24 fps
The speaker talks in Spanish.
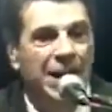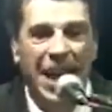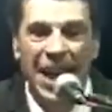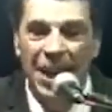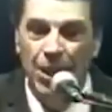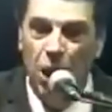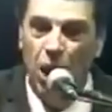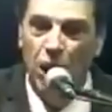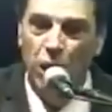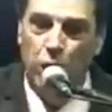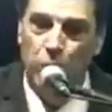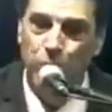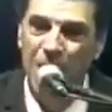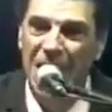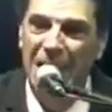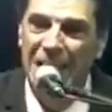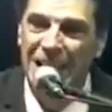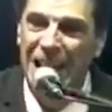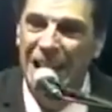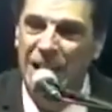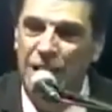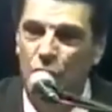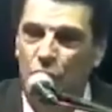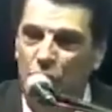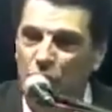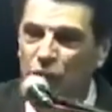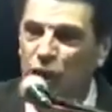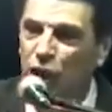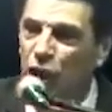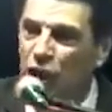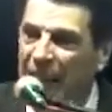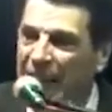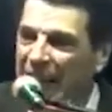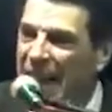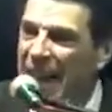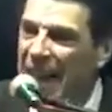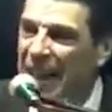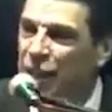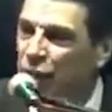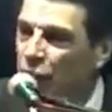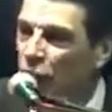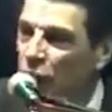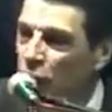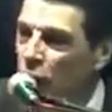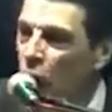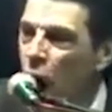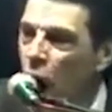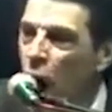de 2018 y aquí
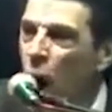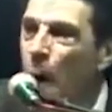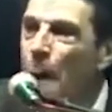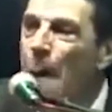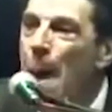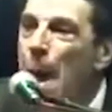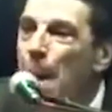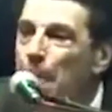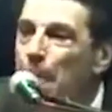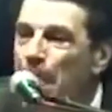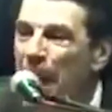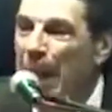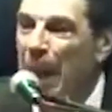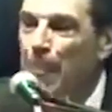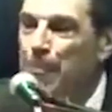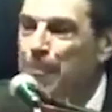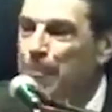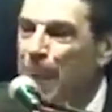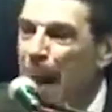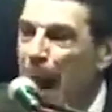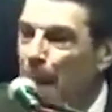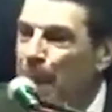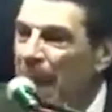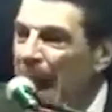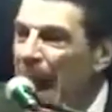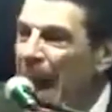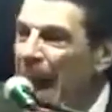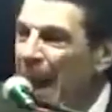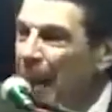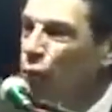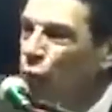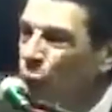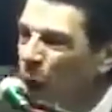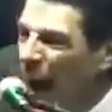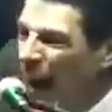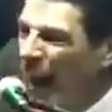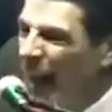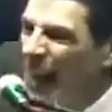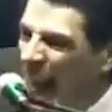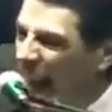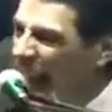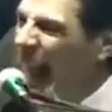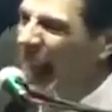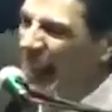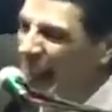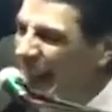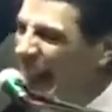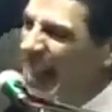estoy yo para hablar cuán
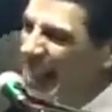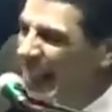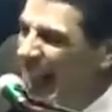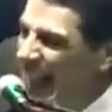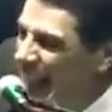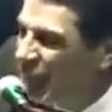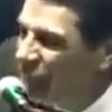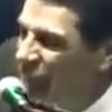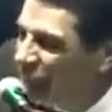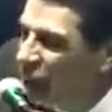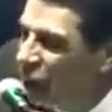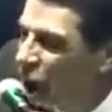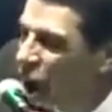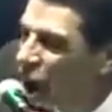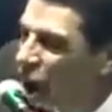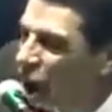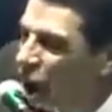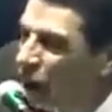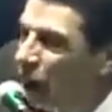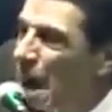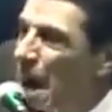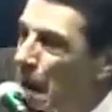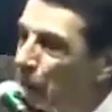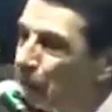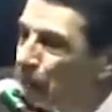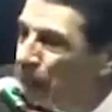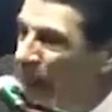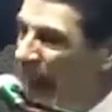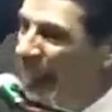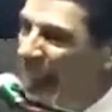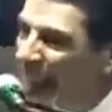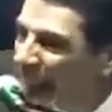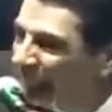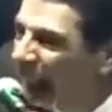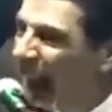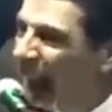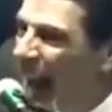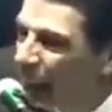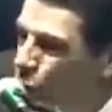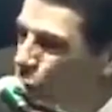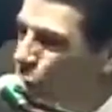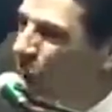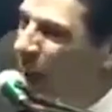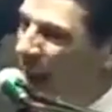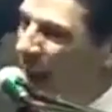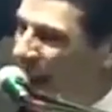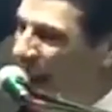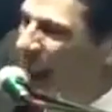grande es el Señor,
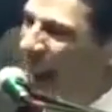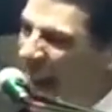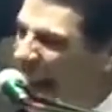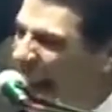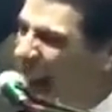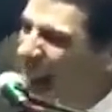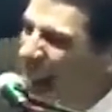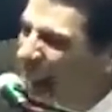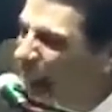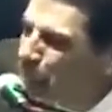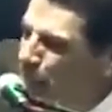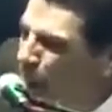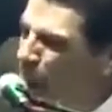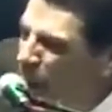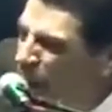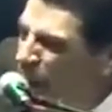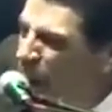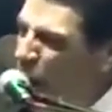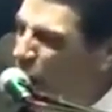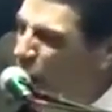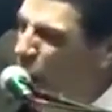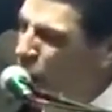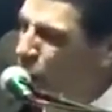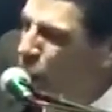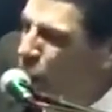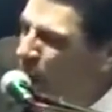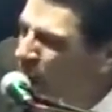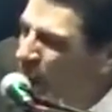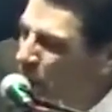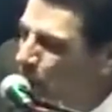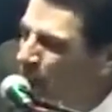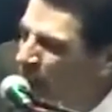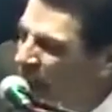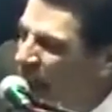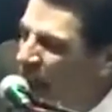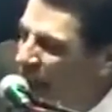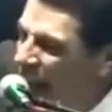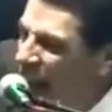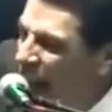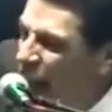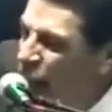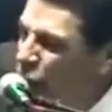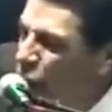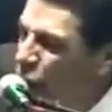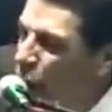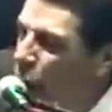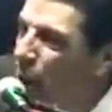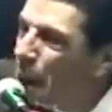predicar cuán grande y poderoso es mi
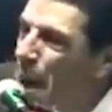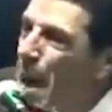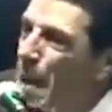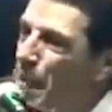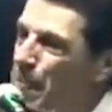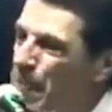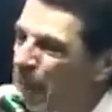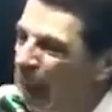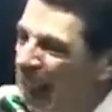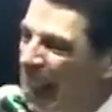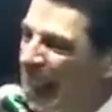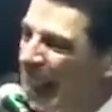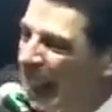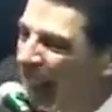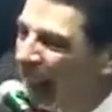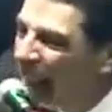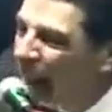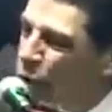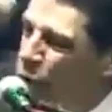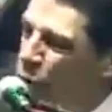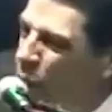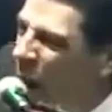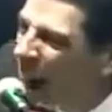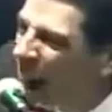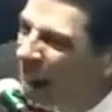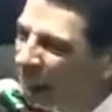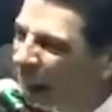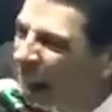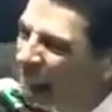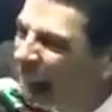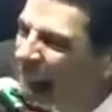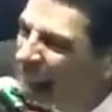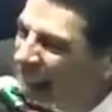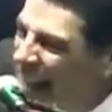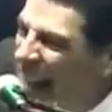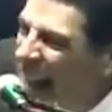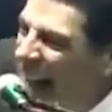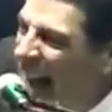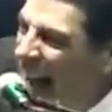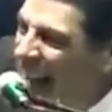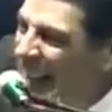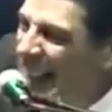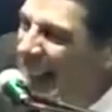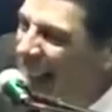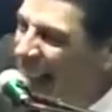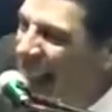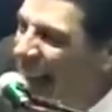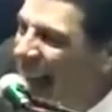Cristo, predicar cuán grande
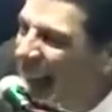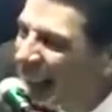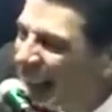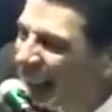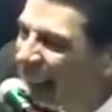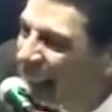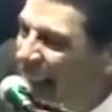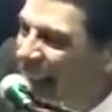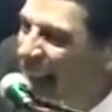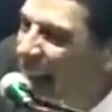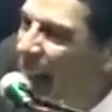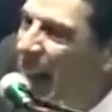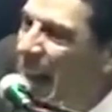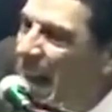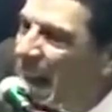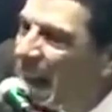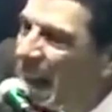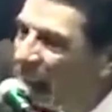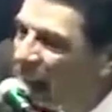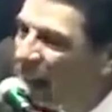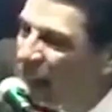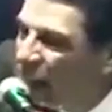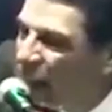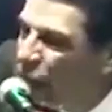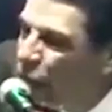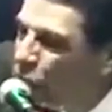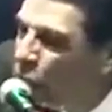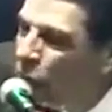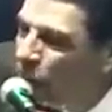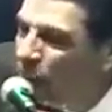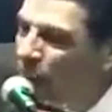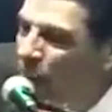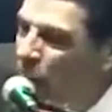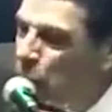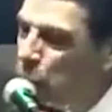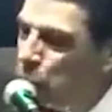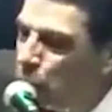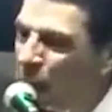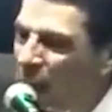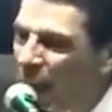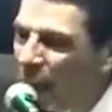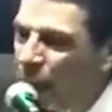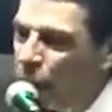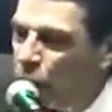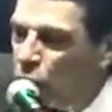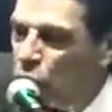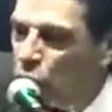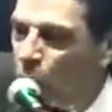es aquel que levantó de los
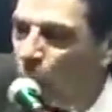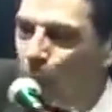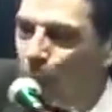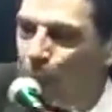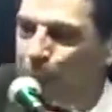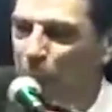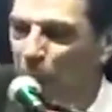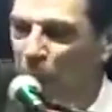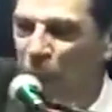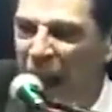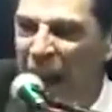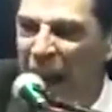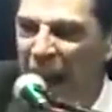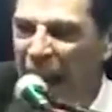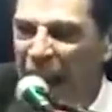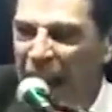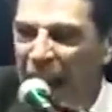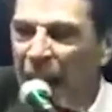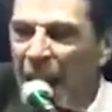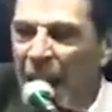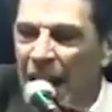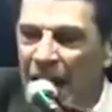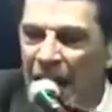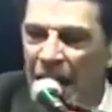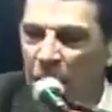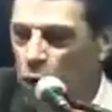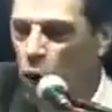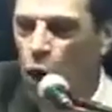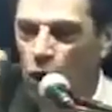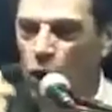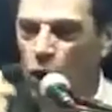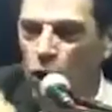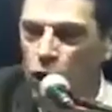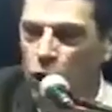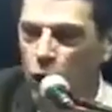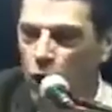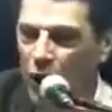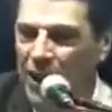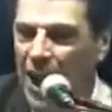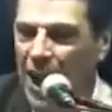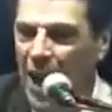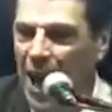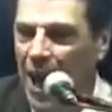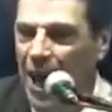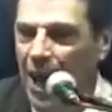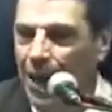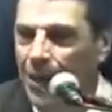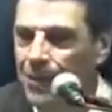muertos con poder y con
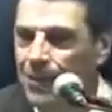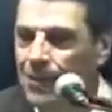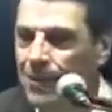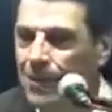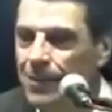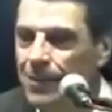autoridad.